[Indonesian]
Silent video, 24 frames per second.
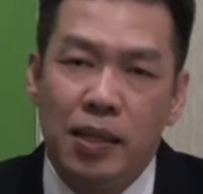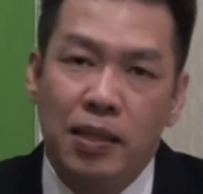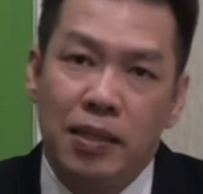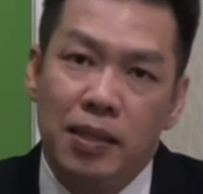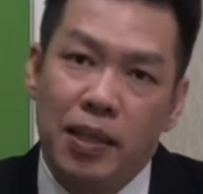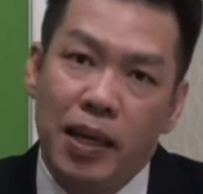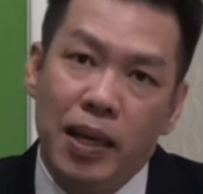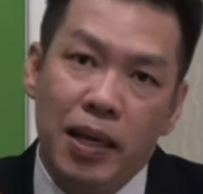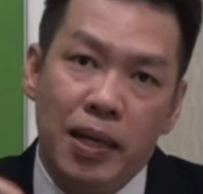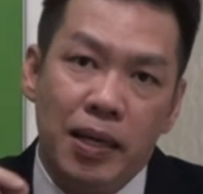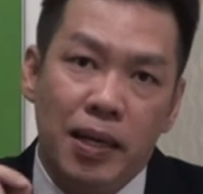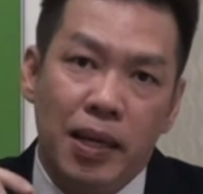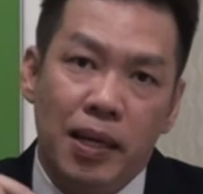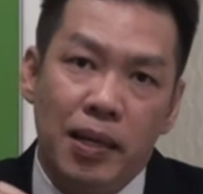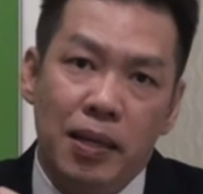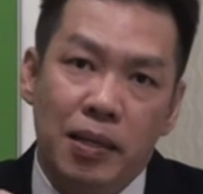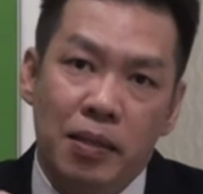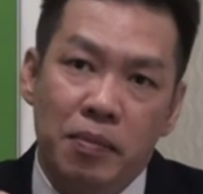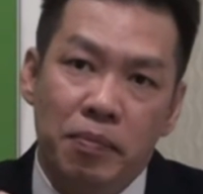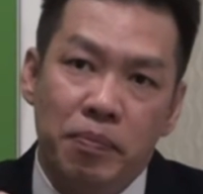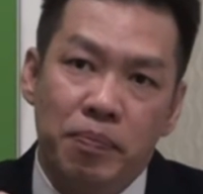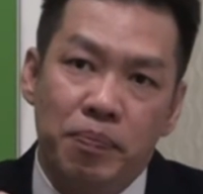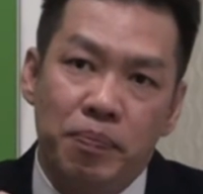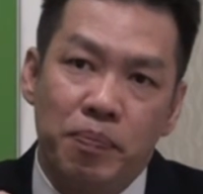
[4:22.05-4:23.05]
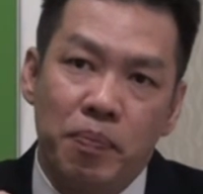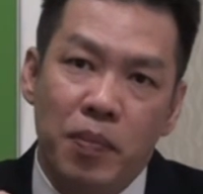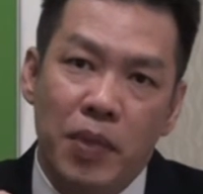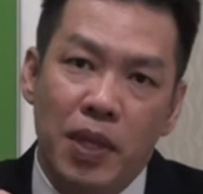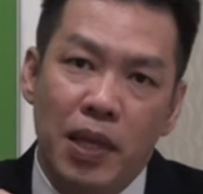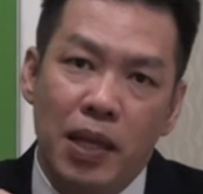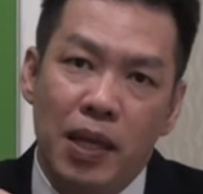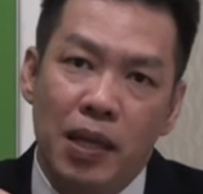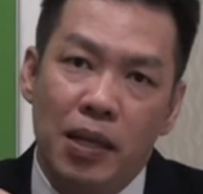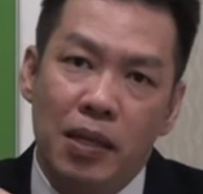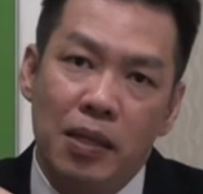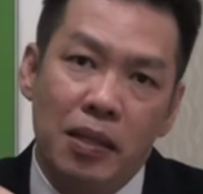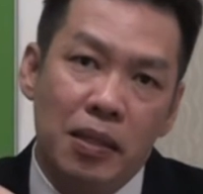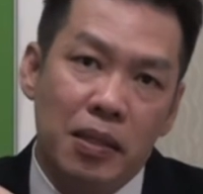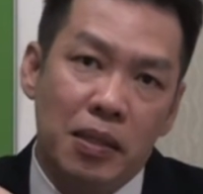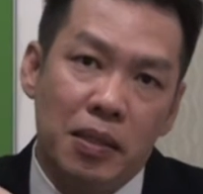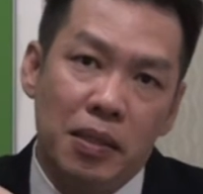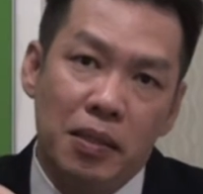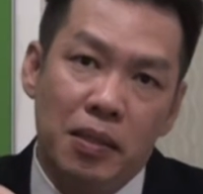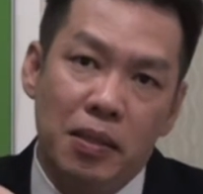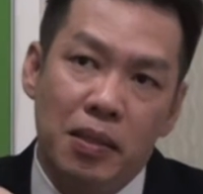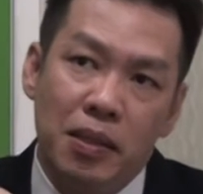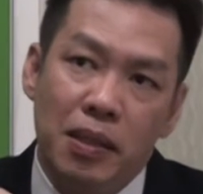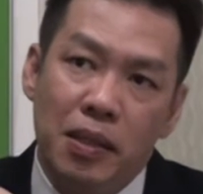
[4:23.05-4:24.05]
saya akan
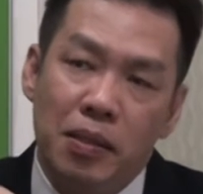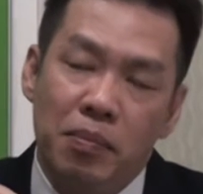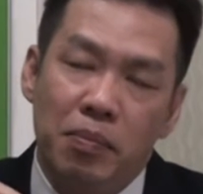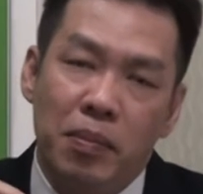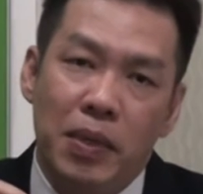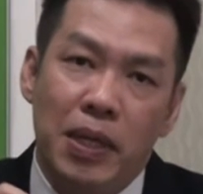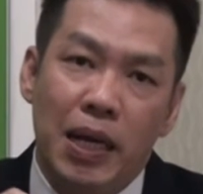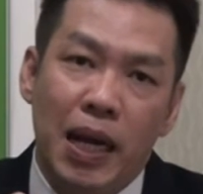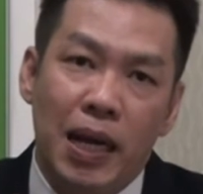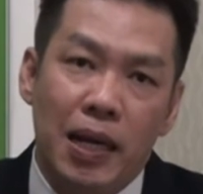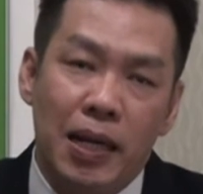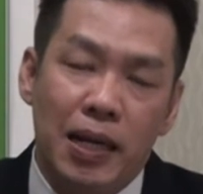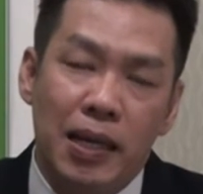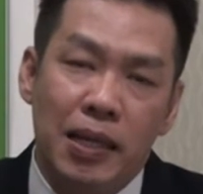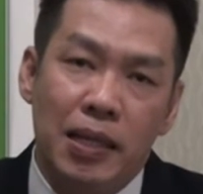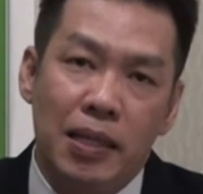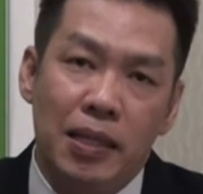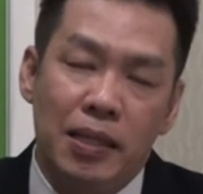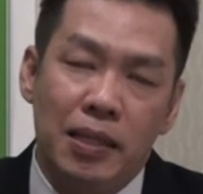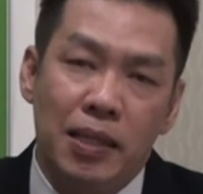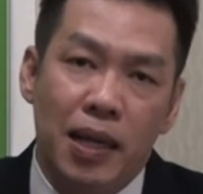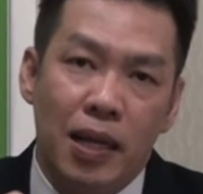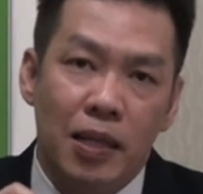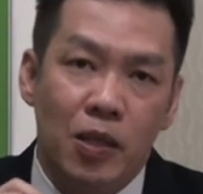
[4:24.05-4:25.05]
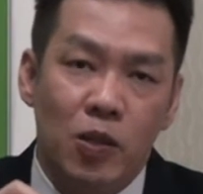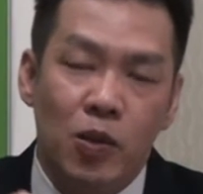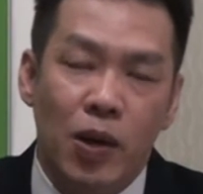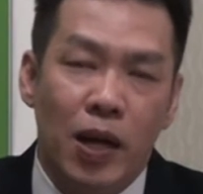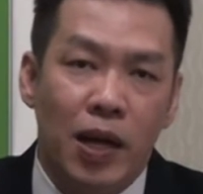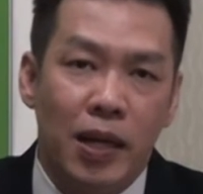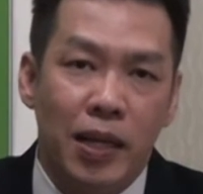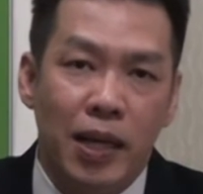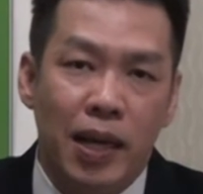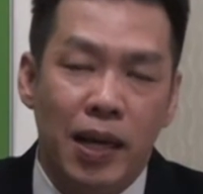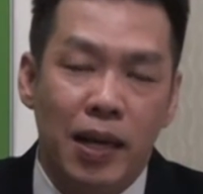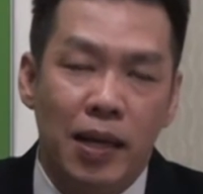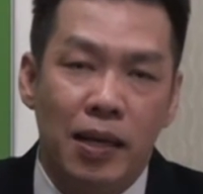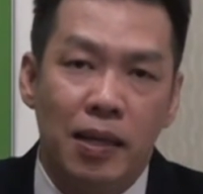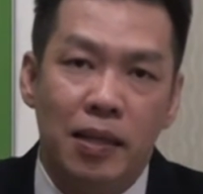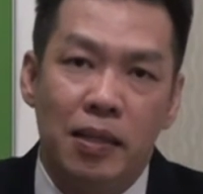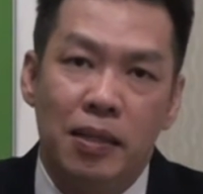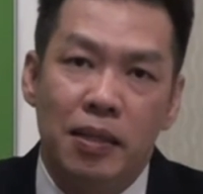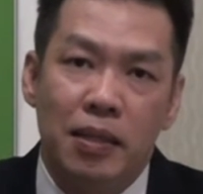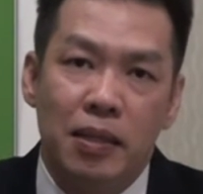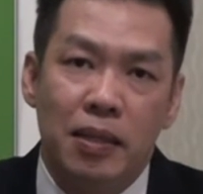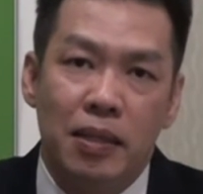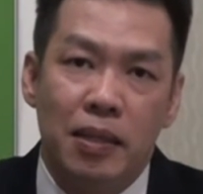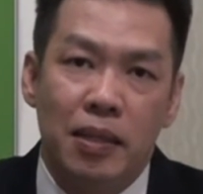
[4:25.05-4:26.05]
uh, menarik satu hal yang
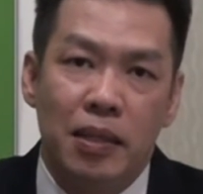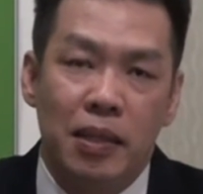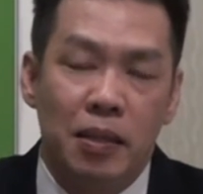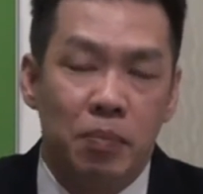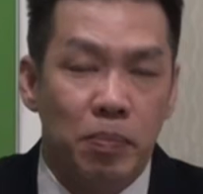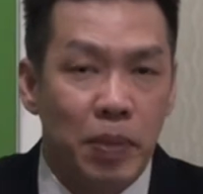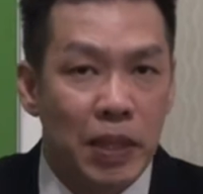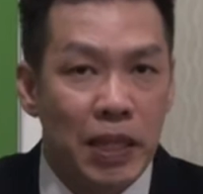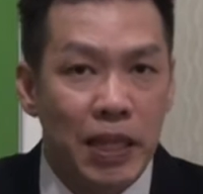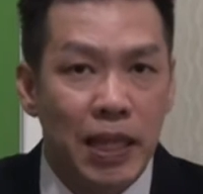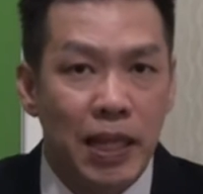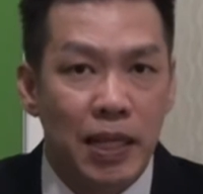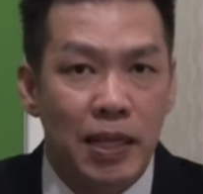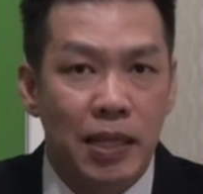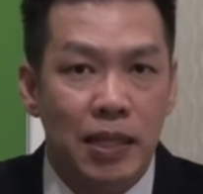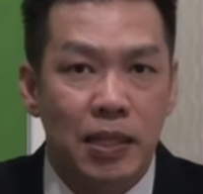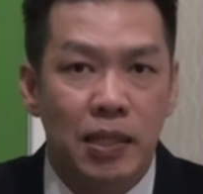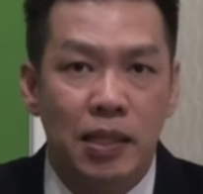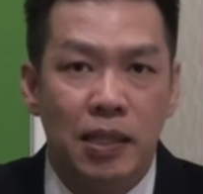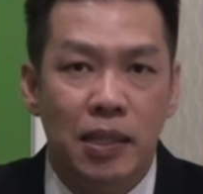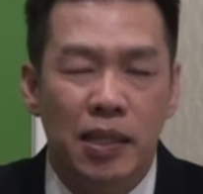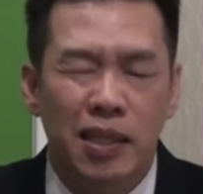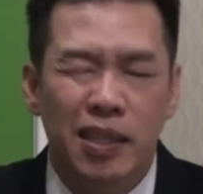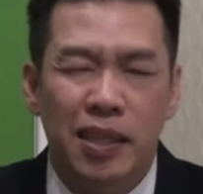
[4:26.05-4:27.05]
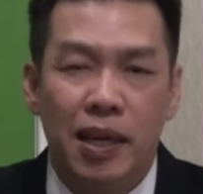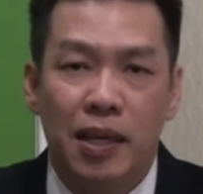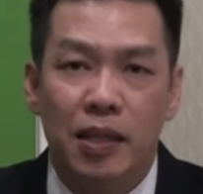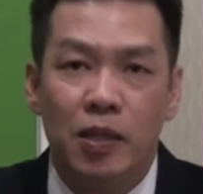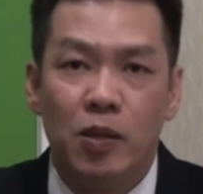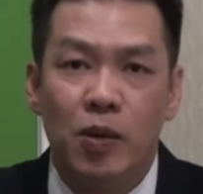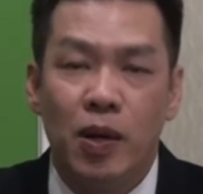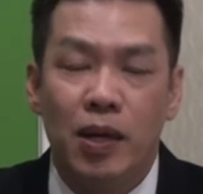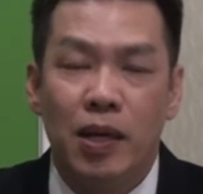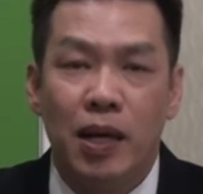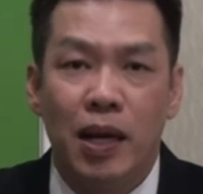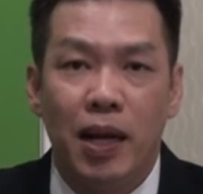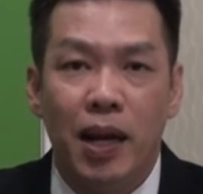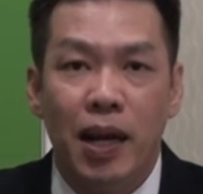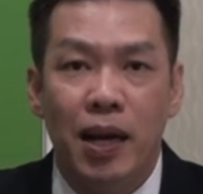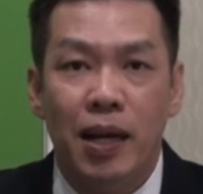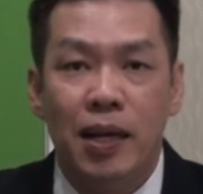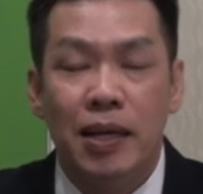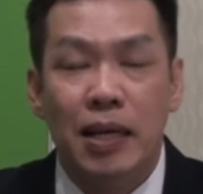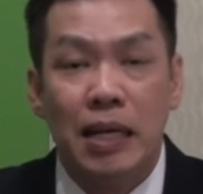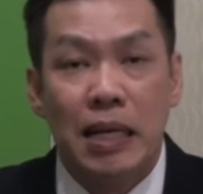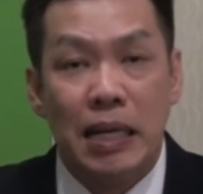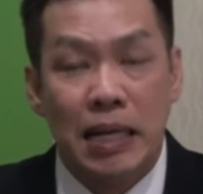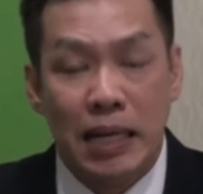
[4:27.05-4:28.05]
uh, penting di sini yaitu
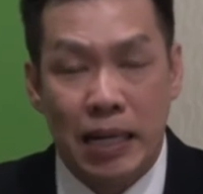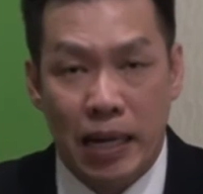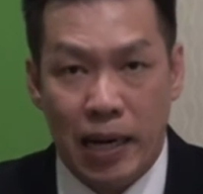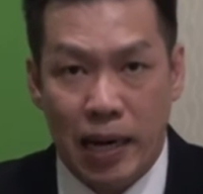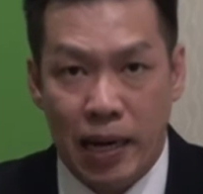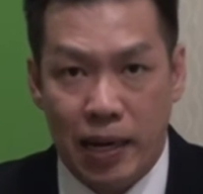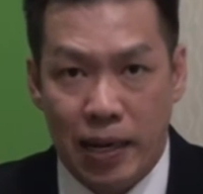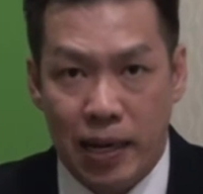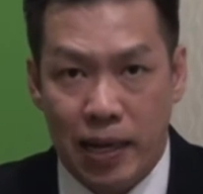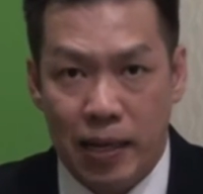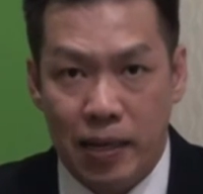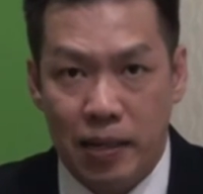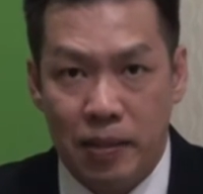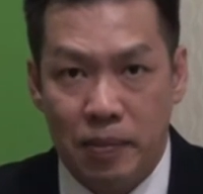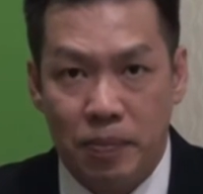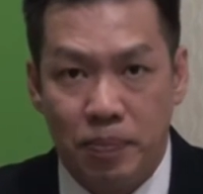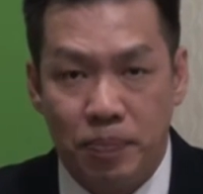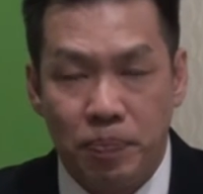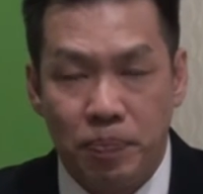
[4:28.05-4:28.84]
adalah gerakan.